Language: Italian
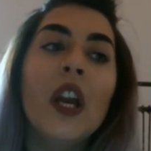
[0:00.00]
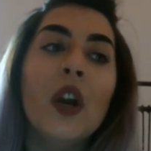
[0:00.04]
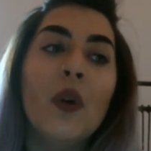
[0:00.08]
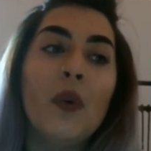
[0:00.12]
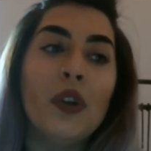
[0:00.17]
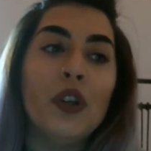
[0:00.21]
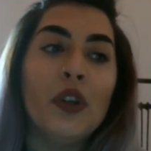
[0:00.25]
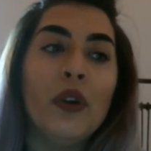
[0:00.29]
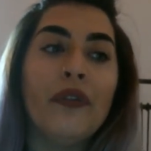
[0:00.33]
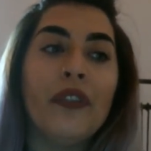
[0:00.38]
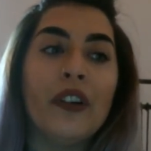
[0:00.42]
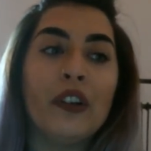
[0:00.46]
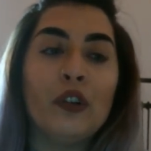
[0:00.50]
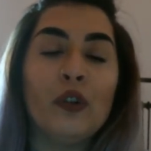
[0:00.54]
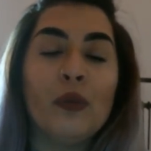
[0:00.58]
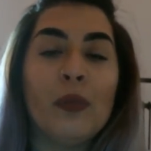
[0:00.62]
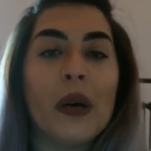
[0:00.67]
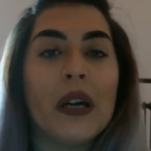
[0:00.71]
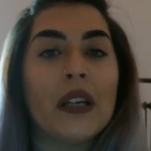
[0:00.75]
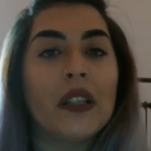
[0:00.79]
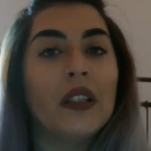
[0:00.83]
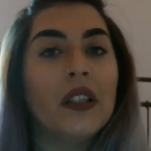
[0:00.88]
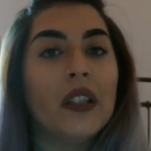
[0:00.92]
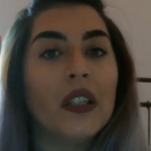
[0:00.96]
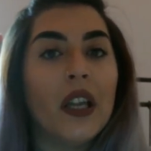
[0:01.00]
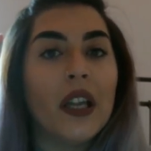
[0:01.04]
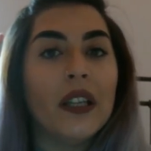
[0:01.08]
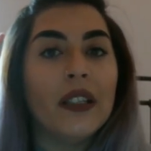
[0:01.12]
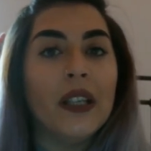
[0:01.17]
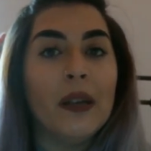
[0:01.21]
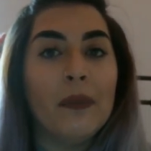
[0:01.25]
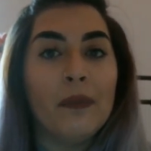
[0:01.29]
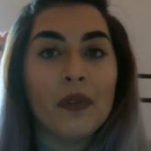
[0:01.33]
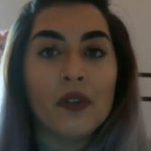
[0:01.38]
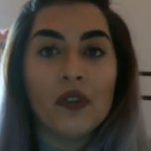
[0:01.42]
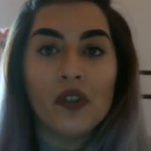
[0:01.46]
quindi ho fatto parte
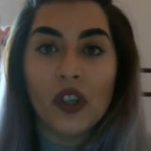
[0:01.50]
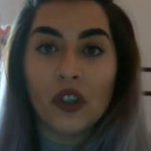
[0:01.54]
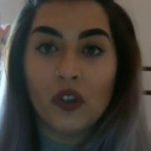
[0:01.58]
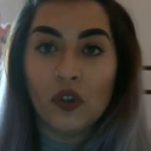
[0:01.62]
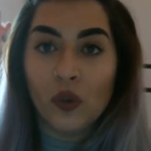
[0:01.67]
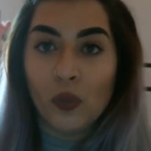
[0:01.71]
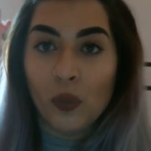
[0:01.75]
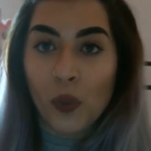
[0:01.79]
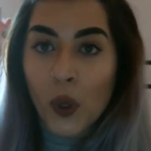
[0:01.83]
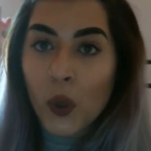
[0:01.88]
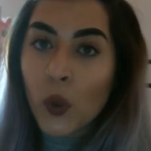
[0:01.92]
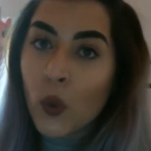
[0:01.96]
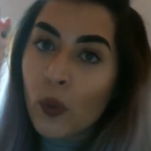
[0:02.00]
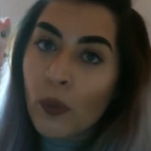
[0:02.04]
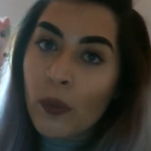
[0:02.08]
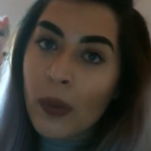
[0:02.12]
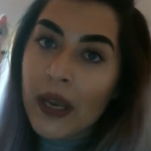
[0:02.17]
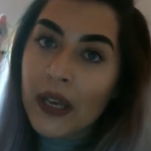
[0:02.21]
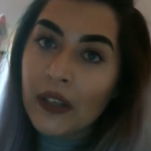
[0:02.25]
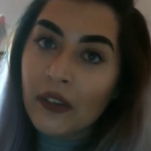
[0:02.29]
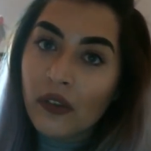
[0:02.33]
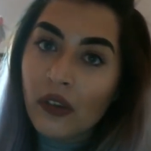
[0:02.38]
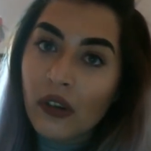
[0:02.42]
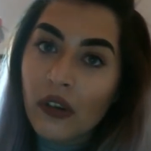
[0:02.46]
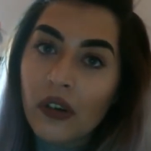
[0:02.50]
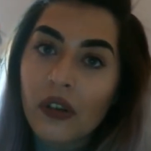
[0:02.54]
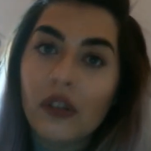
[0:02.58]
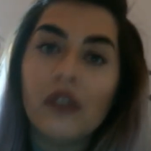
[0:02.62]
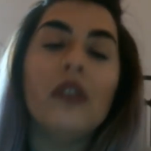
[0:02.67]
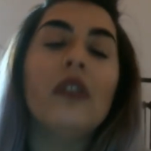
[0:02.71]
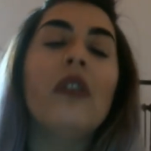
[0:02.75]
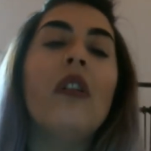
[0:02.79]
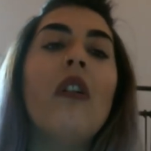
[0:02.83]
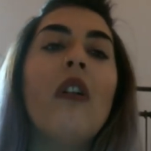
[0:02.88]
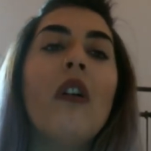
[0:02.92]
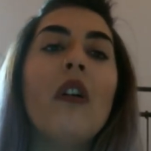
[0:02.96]
del progetto Mo
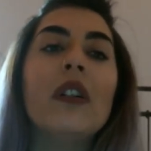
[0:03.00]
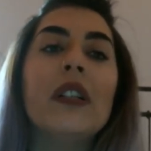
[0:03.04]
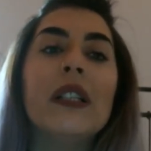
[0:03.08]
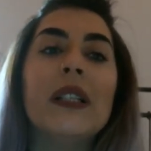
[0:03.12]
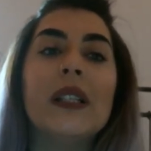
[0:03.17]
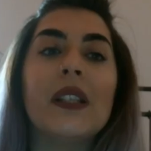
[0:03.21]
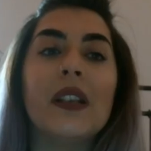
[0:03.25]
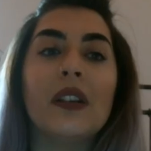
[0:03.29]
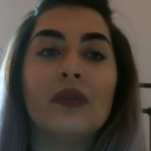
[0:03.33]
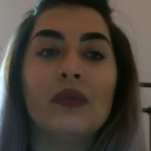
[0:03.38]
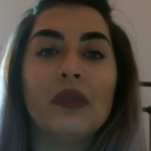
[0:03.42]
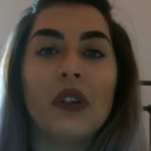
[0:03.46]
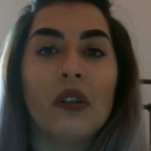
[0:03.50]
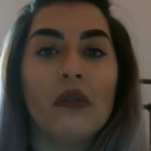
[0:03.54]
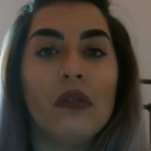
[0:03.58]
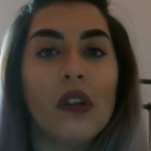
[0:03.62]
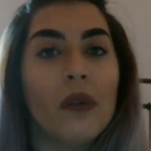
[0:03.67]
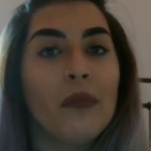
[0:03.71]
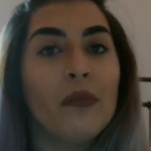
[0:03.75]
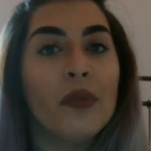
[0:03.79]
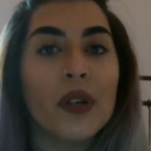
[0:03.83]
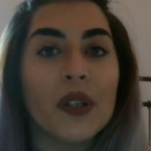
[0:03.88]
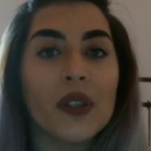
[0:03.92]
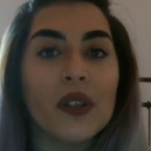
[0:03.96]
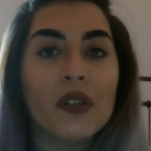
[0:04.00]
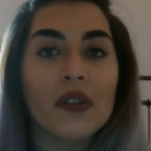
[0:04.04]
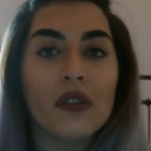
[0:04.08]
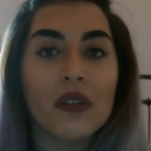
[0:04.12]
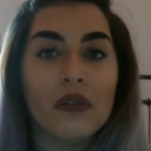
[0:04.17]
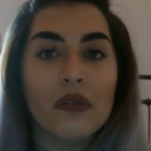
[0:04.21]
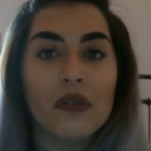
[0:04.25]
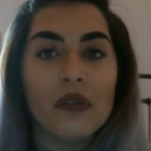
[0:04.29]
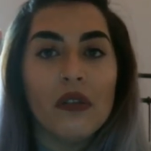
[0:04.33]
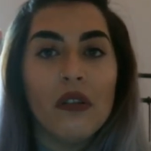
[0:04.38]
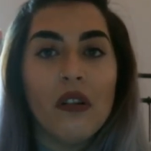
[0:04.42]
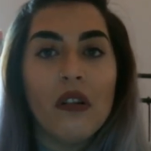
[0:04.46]
Incubator, ho iniziato una
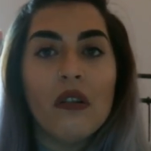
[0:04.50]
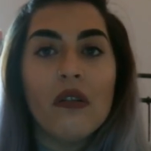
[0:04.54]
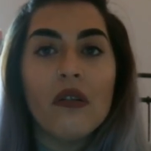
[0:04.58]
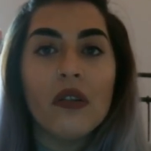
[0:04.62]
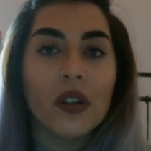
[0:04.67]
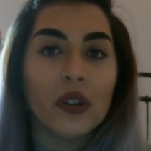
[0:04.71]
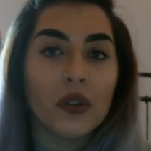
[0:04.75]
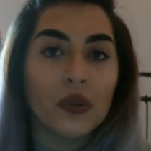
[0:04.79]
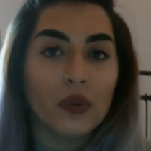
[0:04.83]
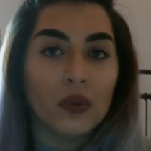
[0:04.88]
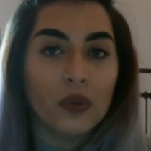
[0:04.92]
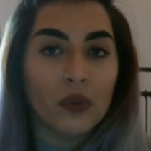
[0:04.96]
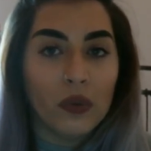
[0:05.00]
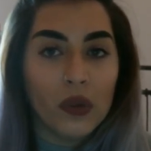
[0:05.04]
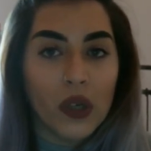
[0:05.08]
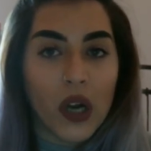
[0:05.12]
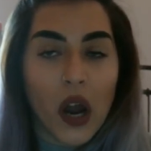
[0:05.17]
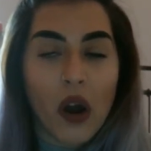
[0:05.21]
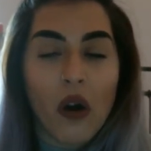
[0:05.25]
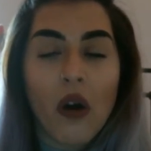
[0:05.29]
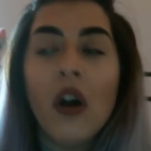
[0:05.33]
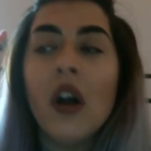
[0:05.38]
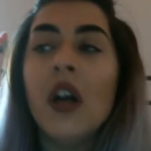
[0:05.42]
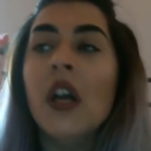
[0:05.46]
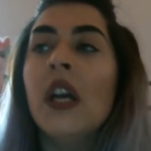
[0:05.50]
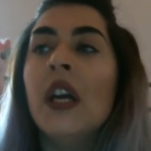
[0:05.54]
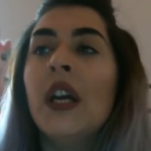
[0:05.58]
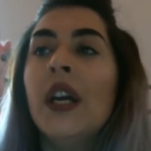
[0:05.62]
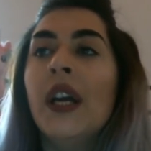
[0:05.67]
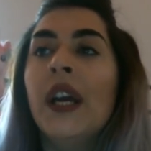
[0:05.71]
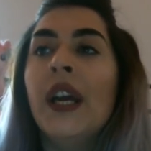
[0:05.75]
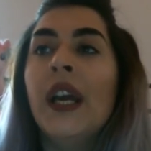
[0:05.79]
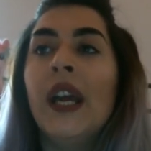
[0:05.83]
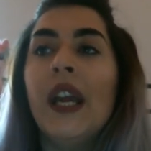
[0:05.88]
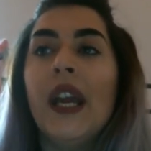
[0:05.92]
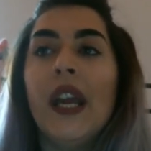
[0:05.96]
collaborazione con loro che tuttora ho
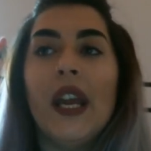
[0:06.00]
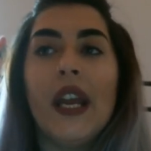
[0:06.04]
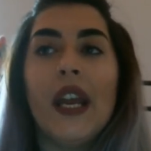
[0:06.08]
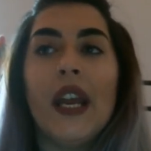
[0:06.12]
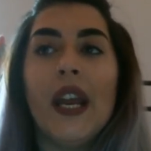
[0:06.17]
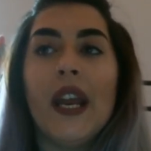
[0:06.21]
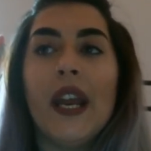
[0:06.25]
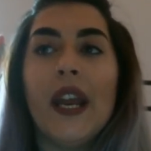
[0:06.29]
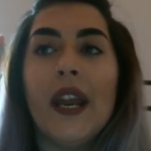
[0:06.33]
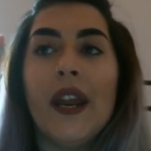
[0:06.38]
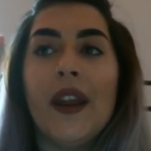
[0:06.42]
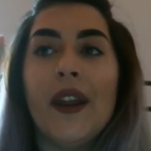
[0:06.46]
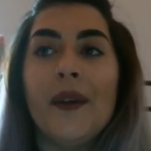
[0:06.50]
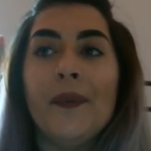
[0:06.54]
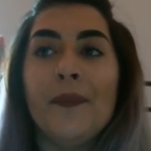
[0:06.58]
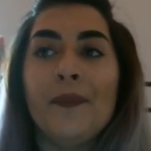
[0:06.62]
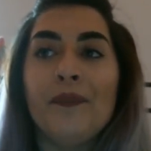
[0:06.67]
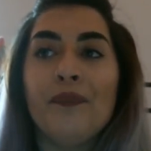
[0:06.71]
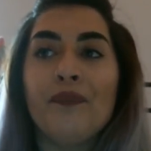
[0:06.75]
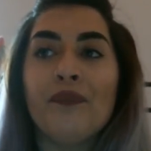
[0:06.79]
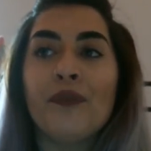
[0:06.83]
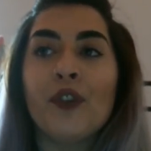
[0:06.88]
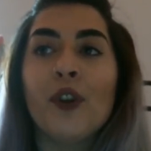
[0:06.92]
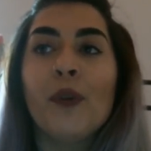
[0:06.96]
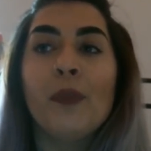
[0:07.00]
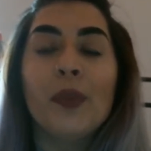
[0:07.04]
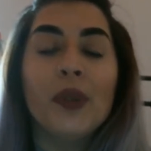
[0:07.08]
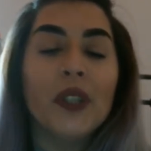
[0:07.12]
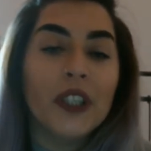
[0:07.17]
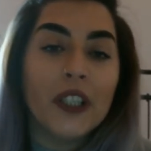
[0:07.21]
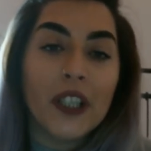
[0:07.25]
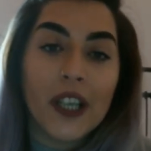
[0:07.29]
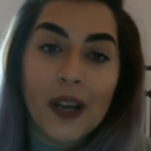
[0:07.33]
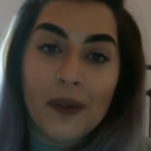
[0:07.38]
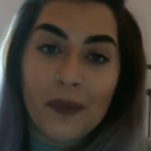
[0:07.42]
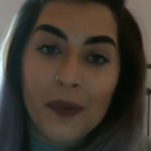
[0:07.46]
e um, non
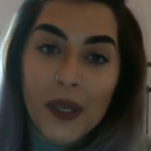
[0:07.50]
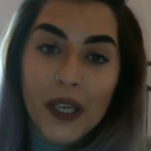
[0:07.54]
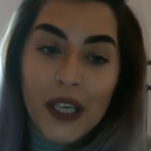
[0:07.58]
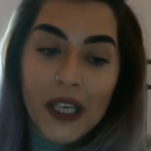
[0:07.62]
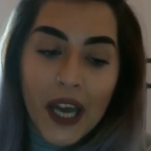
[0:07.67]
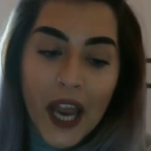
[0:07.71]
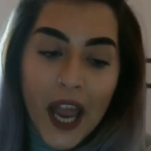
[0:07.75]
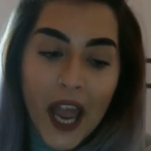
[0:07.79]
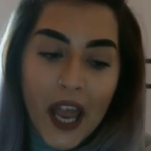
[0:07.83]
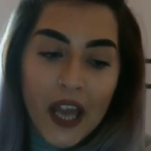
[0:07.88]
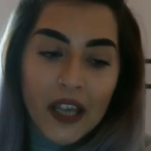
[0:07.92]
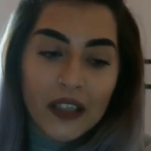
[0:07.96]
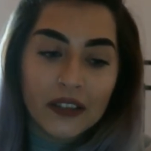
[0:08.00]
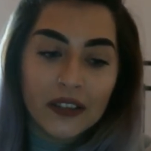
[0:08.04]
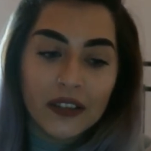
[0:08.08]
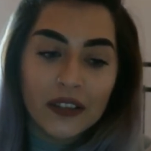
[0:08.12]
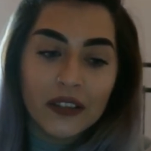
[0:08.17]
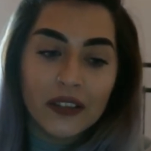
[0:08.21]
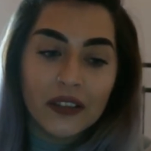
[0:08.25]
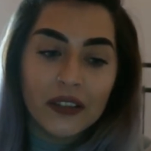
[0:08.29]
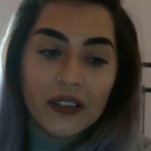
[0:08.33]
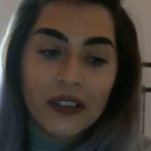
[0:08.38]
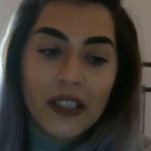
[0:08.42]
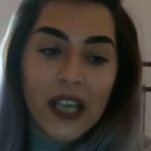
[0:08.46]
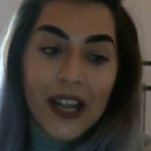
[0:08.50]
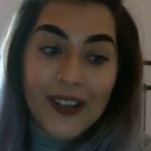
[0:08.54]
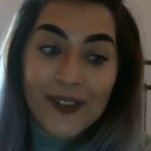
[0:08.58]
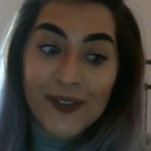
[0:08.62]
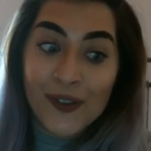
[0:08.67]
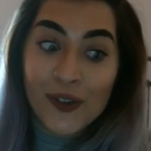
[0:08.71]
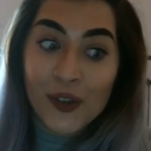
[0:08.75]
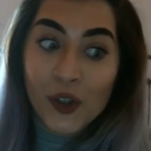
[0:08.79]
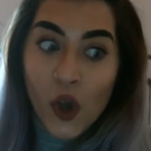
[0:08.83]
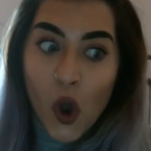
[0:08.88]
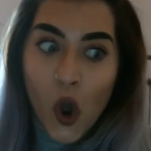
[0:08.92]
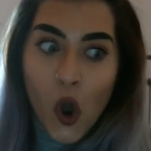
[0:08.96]
potete capire uh,
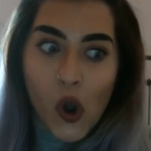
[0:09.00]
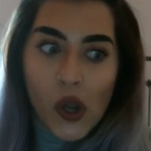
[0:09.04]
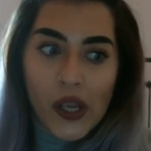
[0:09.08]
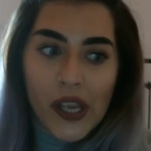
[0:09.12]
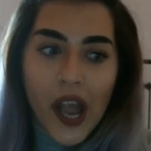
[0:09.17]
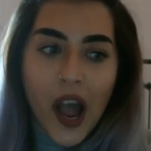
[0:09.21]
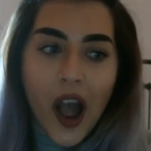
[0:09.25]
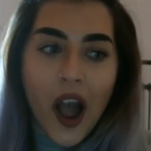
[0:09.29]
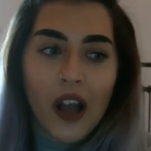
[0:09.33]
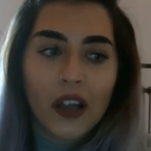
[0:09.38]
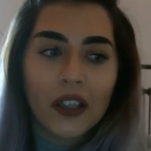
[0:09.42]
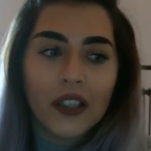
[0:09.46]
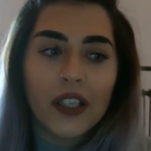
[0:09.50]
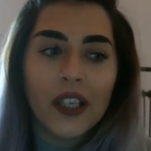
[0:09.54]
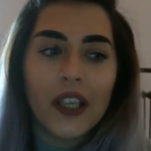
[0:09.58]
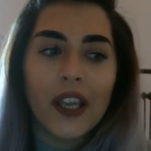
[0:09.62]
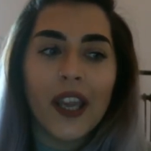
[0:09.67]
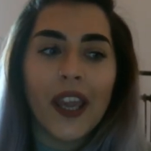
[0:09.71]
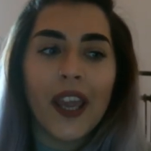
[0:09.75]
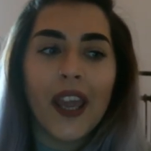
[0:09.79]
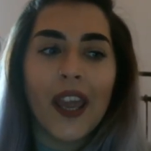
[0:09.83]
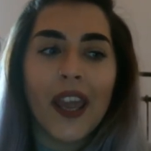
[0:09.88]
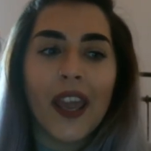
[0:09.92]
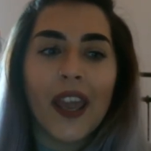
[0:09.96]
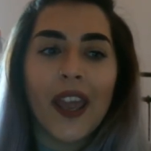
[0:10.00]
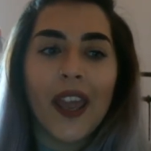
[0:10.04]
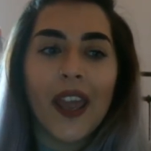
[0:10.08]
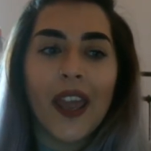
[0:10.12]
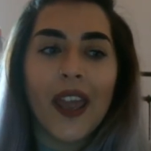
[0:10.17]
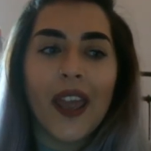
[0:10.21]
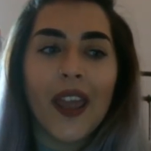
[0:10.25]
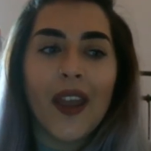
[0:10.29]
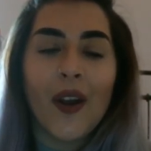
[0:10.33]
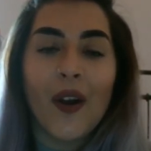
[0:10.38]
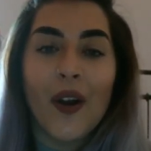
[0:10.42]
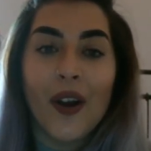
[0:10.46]
la gioia
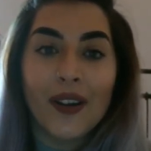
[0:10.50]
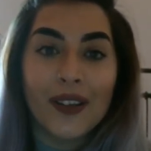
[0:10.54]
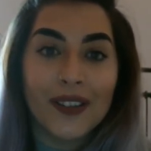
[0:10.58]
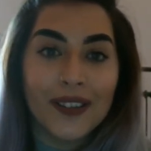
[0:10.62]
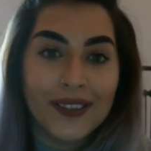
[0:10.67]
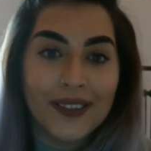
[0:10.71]
che...